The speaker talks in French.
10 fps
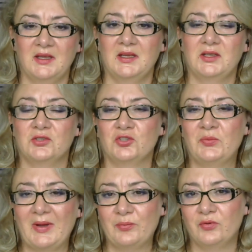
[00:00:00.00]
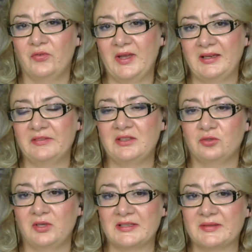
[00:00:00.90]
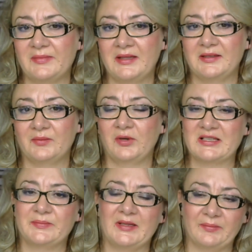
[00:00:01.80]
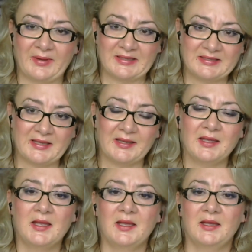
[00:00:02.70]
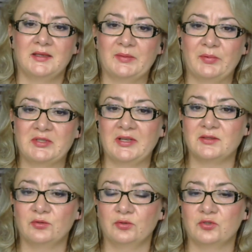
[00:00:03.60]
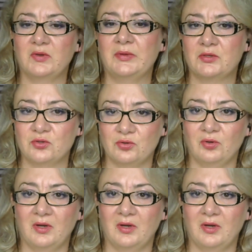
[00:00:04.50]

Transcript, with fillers: Je n'ai pas pu faire la vidéo de la semaine pour la semaine passée et c'est pour cette raison que je vais bien sûr